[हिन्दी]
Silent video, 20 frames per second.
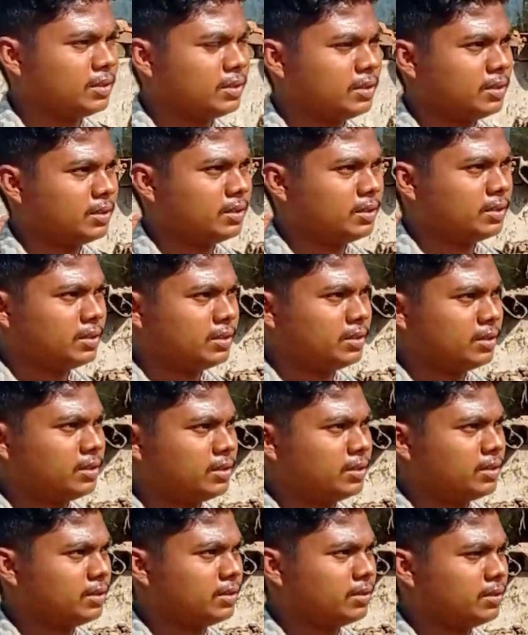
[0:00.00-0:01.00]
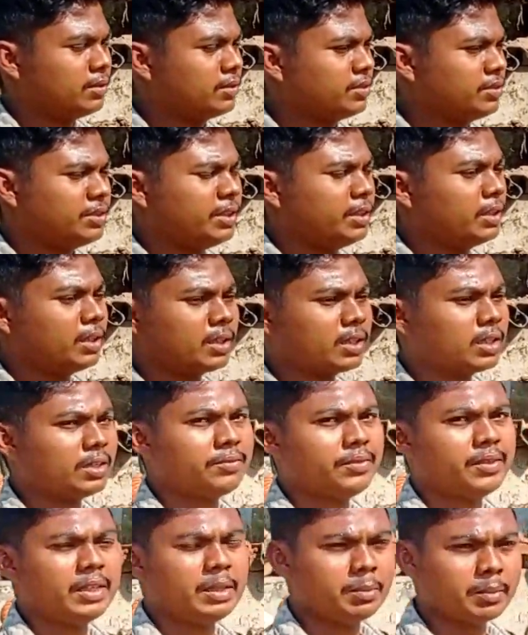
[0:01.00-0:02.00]
की डिमांड है यहाँ पे जी हाँ
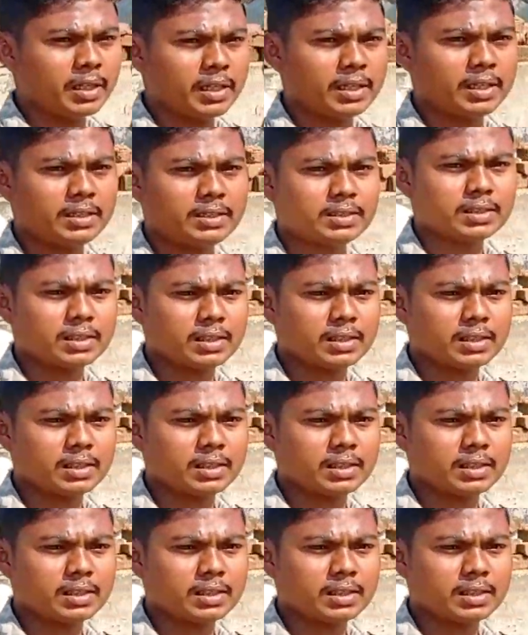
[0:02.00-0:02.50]
काफ़ी डिमांड है इस